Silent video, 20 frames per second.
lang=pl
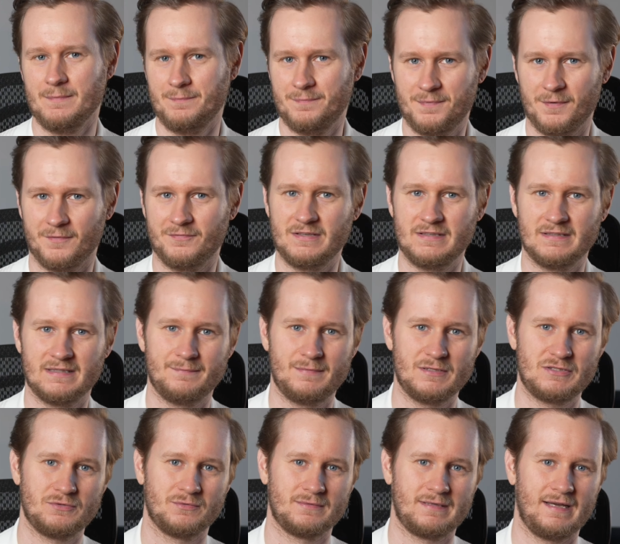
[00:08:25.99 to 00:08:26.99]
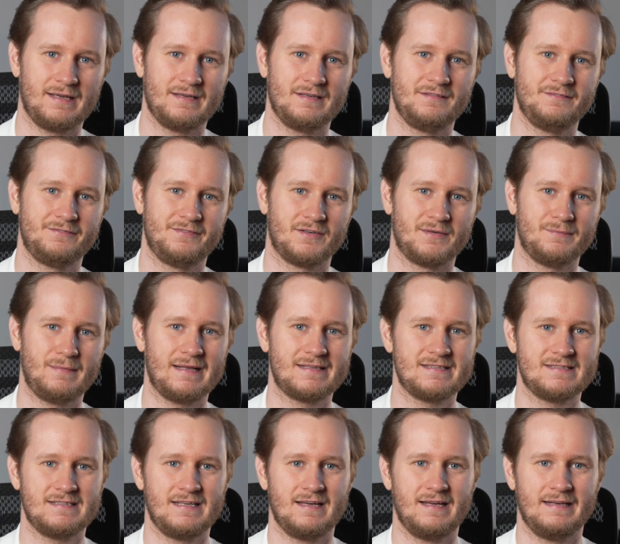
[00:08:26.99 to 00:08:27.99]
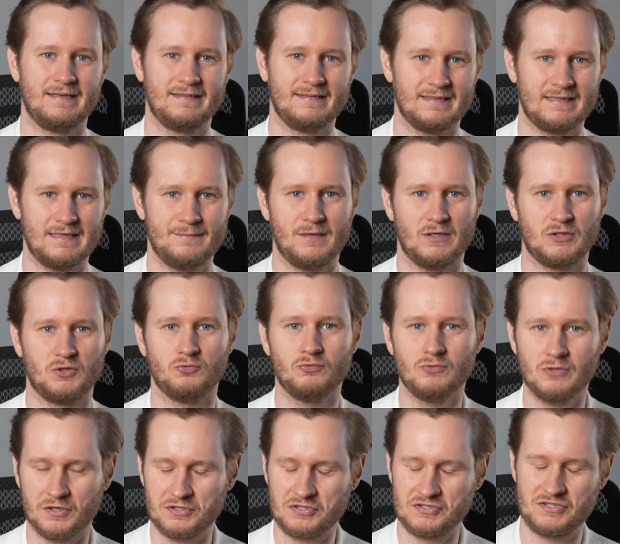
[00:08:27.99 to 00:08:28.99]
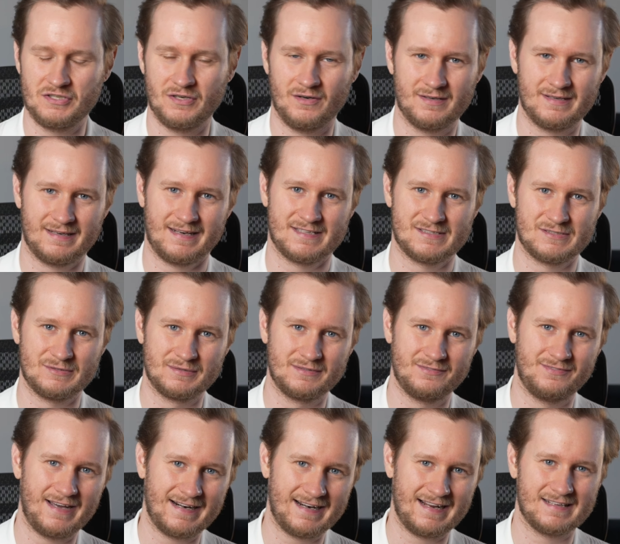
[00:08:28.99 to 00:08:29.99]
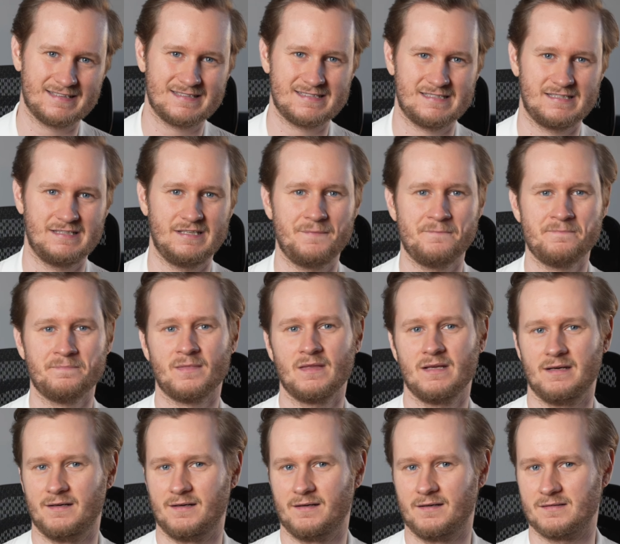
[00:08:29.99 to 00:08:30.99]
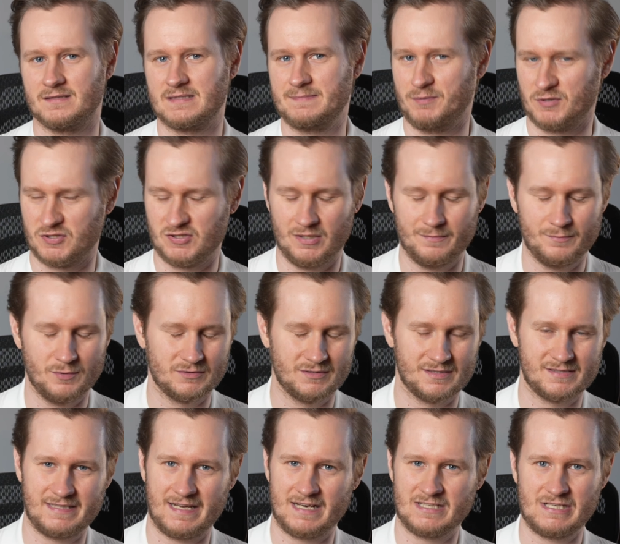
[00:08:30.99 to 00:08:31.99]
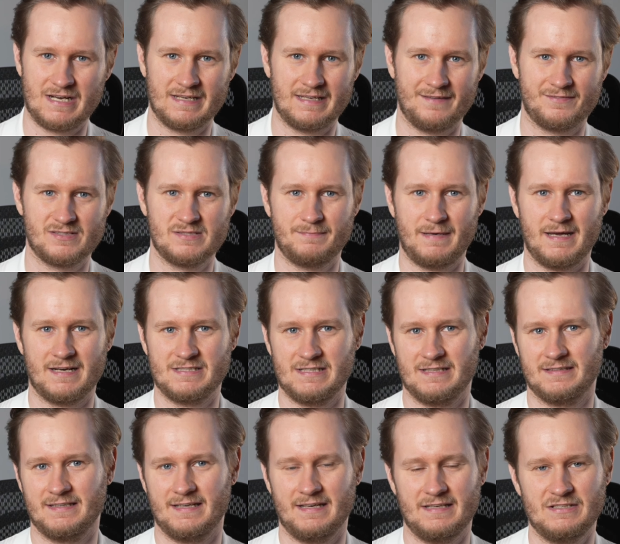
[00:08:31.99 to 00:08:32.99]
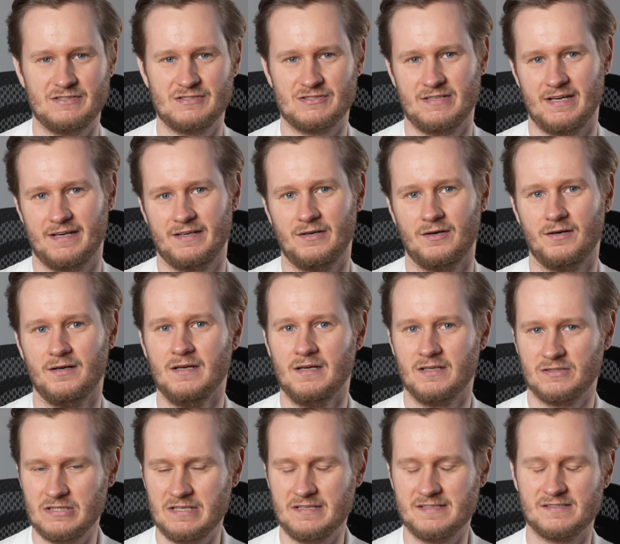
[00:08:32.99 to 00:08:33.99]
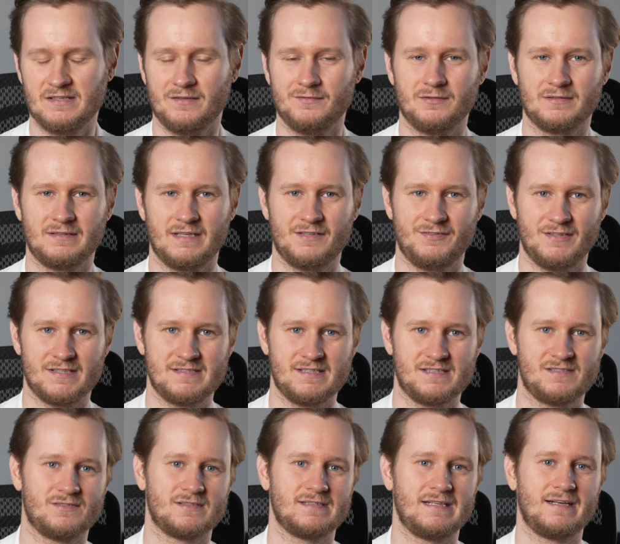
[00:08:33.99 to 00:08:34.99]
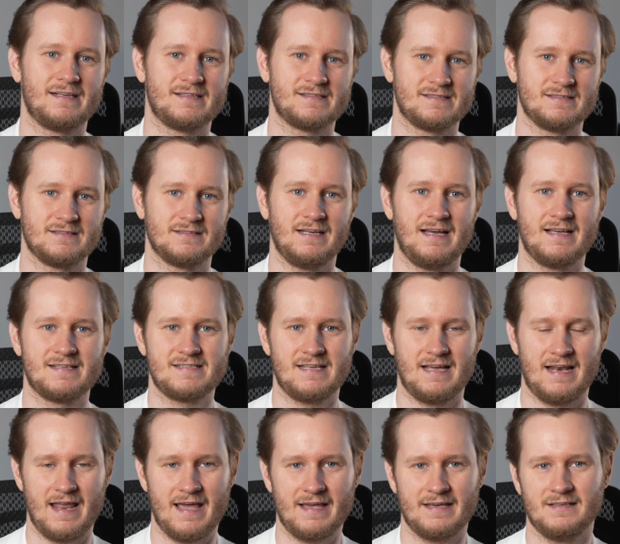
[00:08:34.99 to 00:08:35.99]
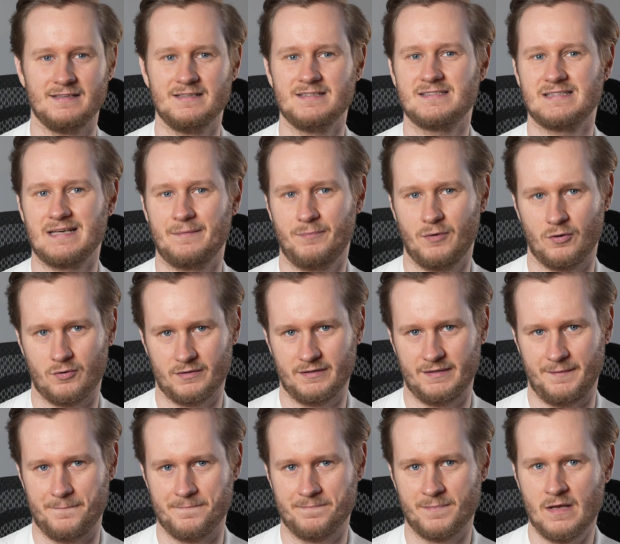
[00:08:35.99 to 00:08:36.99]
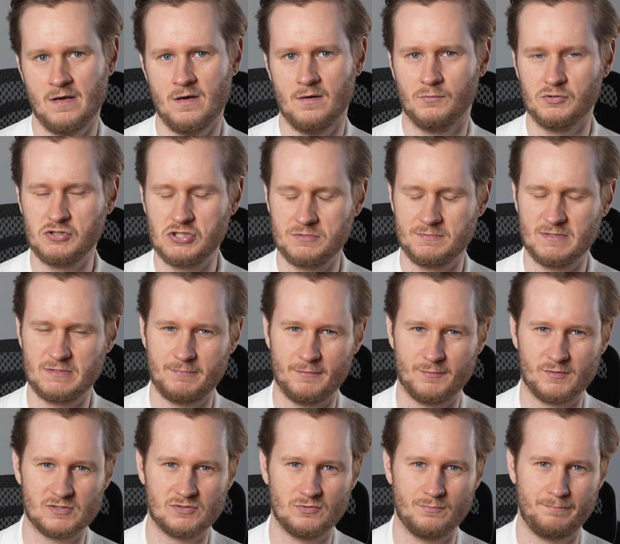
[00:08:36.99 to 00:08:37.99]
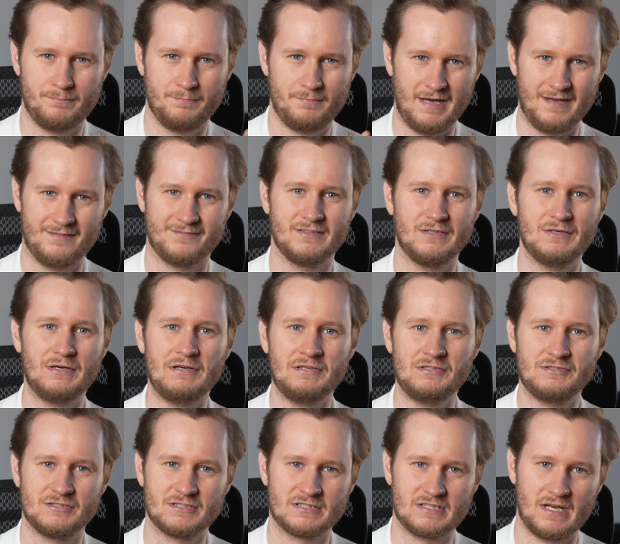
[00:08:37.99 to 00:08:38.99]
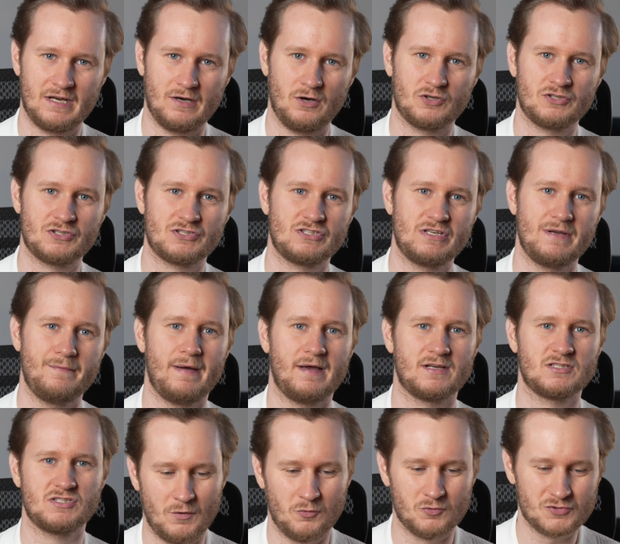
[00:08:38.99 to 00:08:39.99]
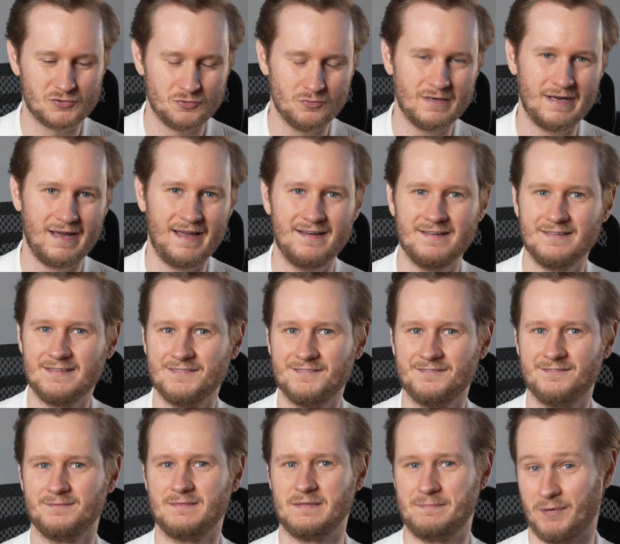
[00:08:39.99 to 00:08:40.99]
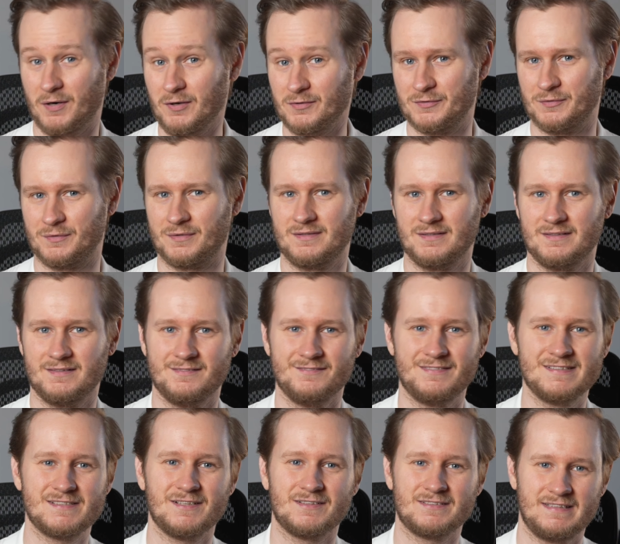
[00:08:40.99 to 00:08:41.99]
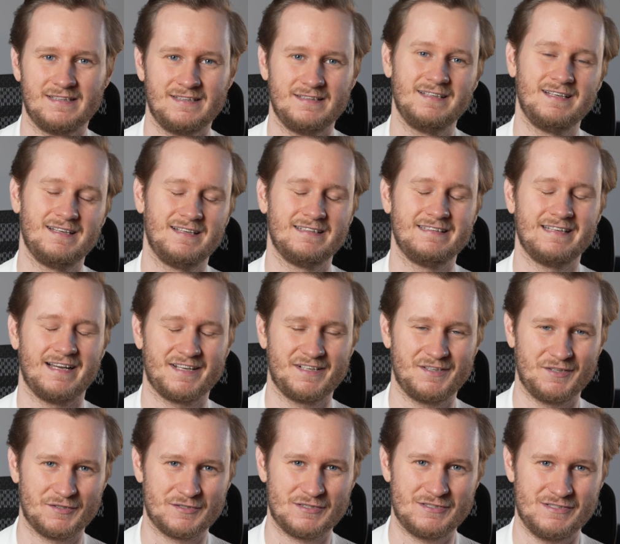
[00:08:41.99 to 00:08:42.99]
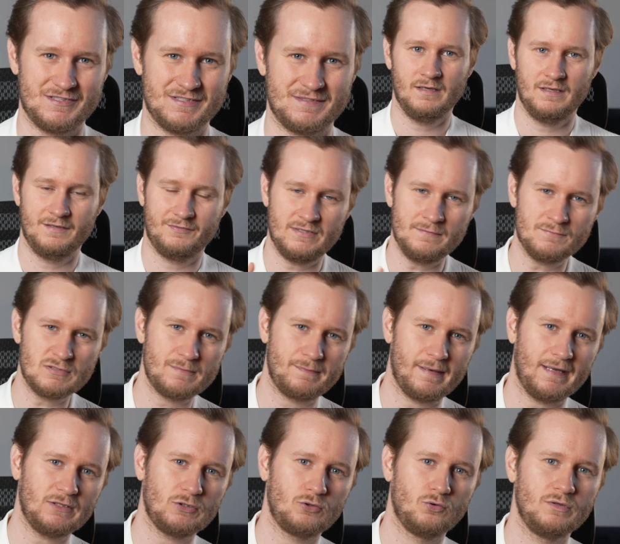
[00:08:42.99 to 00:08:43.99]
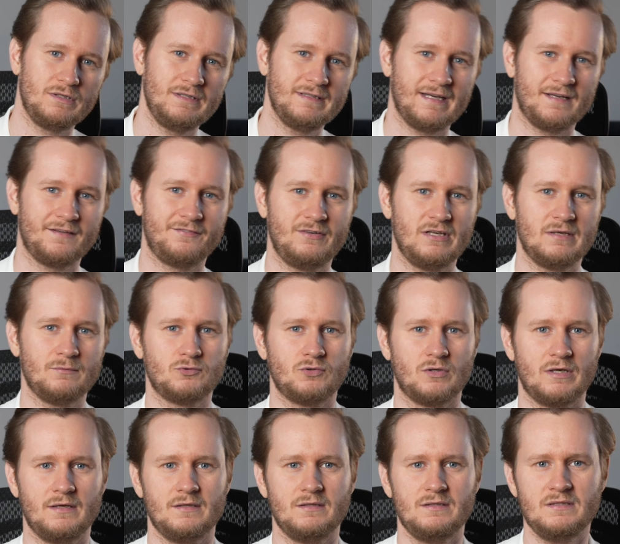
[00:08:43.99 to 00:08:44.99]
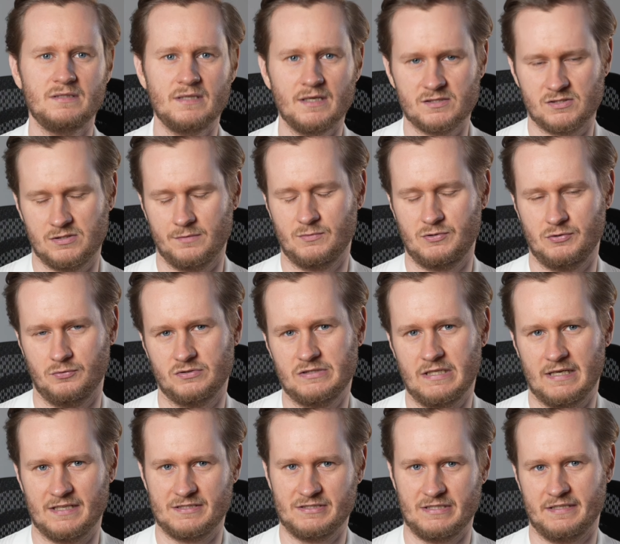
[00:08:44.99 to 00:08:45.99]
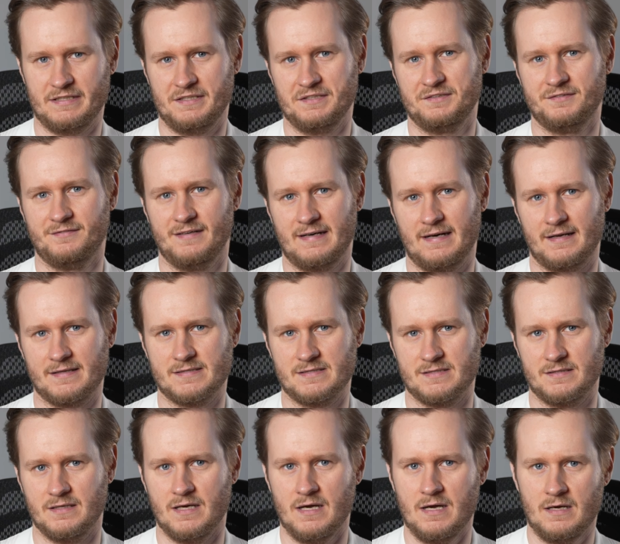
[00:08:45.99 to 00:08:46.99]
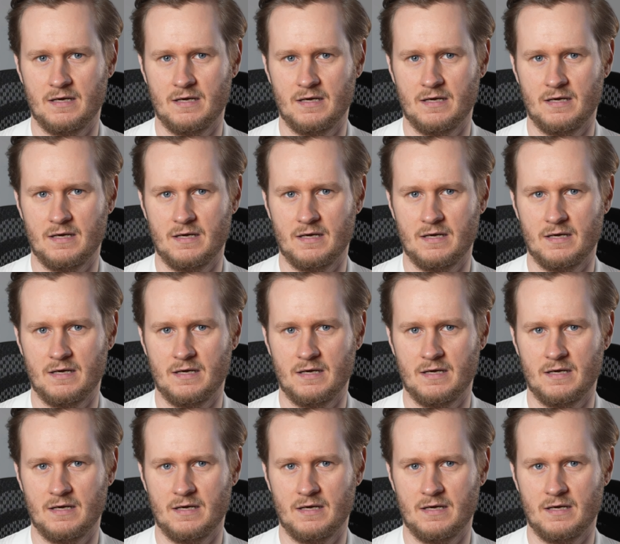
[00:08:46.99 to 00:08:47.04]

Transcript: Powinny być tutaj informacje na temat długości okresu gwarancji, E, sposobu dostarczania wsparcia technicznego, czyli znowu te kwestie związane z SLA i z supportem. Musisz mieć po prostu pewność, że otrzymasz usługę i produkt wysokiej jakości. I w tym przypadku unikaj firm, które nie chcą ci udzielać takich gwarancji.